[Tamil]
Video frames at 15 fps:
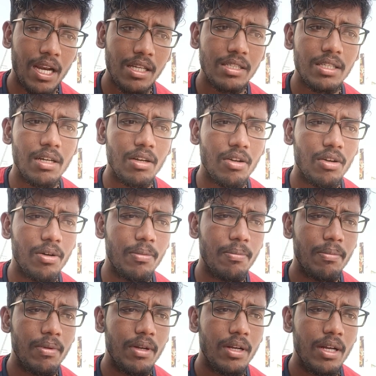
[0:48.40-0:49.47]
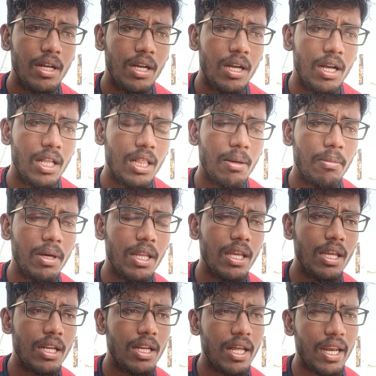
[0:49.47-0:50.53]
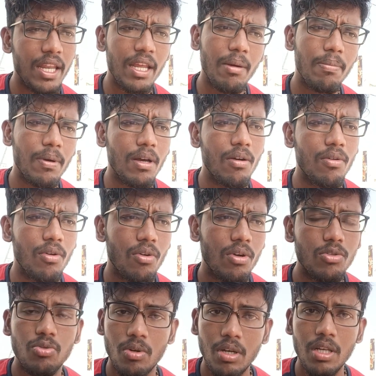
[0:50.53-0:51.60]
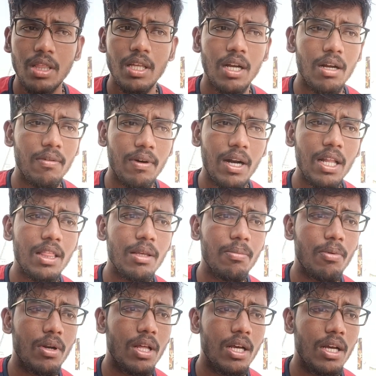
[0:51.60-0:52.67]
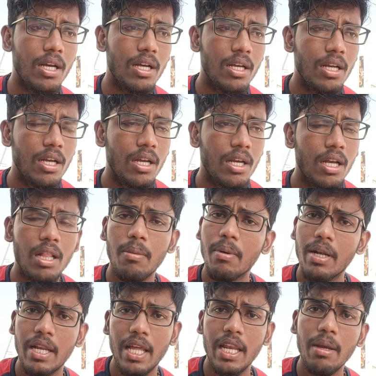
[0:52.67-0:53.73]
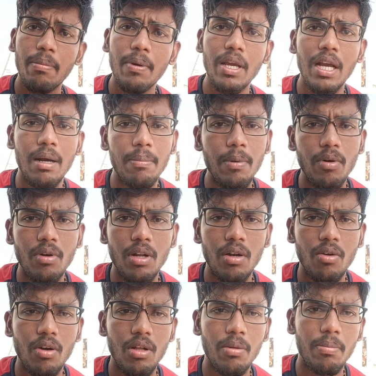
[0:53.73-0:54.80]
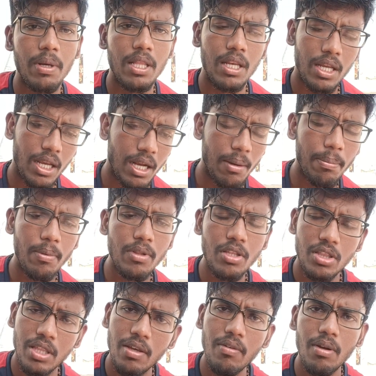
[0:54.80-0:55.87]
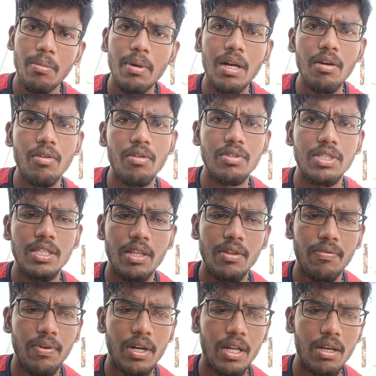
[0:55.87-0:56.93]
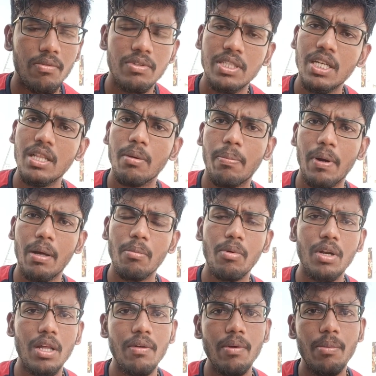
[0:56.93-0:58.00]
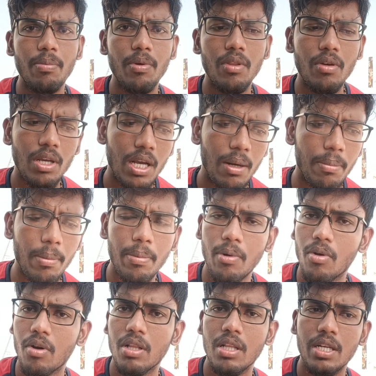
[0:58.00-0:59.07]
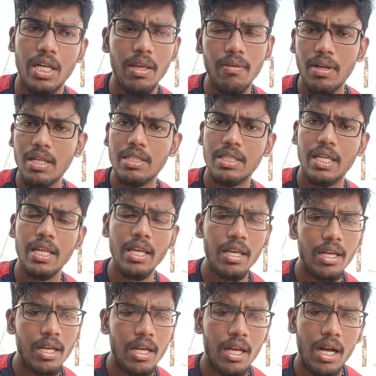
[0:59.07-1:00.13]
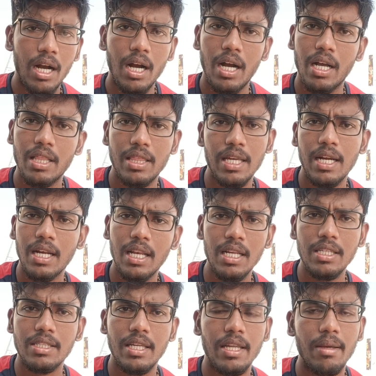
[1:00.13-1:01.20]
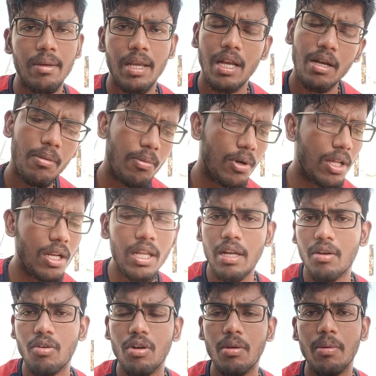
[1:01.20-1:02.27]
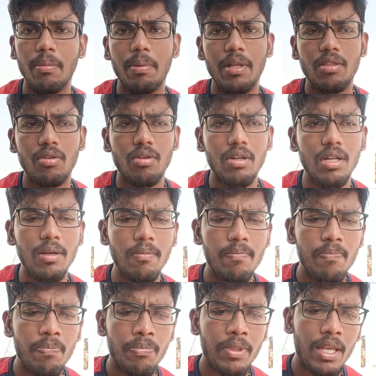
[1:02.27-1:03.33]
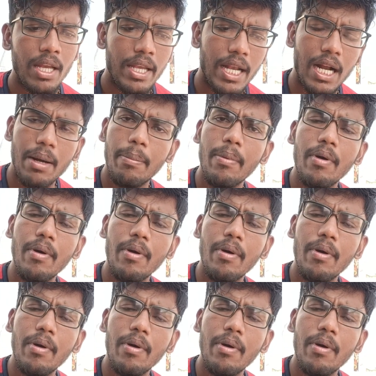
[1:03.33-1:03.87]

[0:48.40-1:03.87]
அரசாங்கம் இந்த மாதிரி நிறைய படம் அவருக்கு சொக்கத்தங்கம் வானத்தை போல் இந்த மாதிரி நிறைய படம் எங்கள் அப்பா கூட நான் உட்காந்து பார்த்துருக்கேன் எங்கள் அப்பா வந்து தீவிரமான ஒரு விஜயகாந்த் ஃபேனு விஜயகாந்த் படம் போட்டாவே போதும் எங்கள் அப்பா போய் உட்காந்து டிவிலையும் சரி தேட்டர்லேயும் சரி எங்கே போட்டாலும் எனக்கு கூட்டு போய் பார்த்துருவார் எங்கள்